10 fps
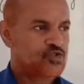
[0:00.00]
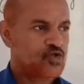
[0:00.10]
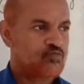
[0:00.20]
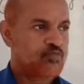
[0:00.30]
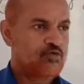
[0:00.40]

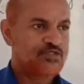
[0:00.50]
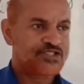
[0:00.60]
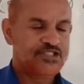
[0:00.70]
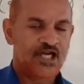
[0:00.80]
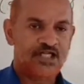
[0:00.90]
দ্রব্য
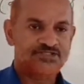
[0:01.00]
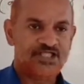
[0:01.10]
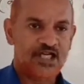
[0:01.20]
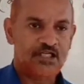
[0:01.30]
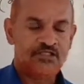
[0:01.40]
বলতে ধান
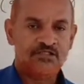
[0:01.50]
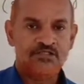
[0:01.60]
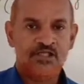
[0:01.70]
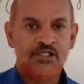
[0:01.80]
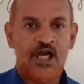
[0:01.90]
চাল
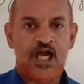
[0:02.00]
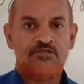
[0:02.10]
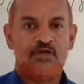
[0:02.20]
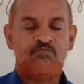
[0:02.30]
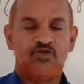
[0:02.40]

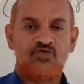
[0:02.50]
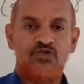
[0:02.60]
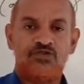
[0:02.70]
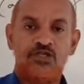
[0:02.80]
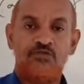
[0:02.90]
আসবাবপত্র
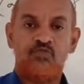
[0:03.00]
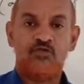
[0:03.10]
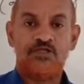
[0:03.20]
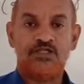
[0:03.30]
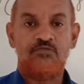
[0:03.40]
ইত্যাদি
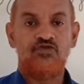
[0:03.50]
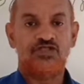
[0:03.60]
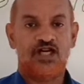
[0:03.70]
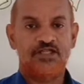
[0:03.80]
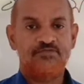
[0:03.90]
প্রভৃতিকে
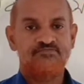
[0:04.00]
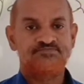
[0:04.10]
বোঝায়